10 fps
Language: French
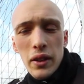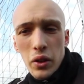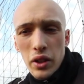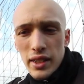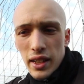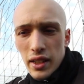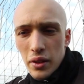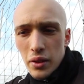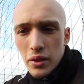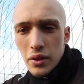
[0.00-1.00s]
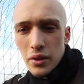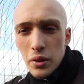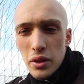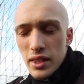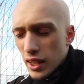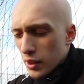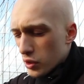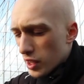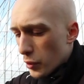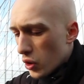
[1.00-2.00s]
dans les terrains euh, de
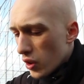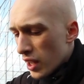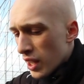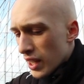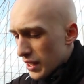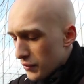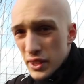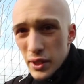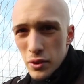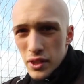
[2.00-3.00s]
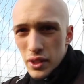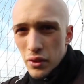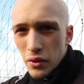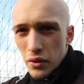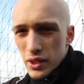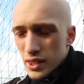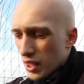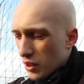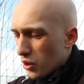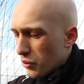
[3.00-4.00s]
district notamment, évitez aussi. C'est
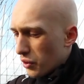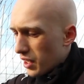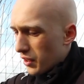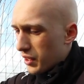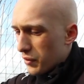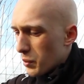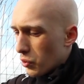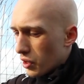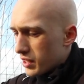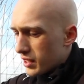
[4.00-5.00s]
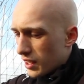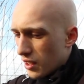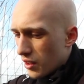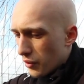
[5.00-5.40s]
un gant voilà, qui est fait pour les terrains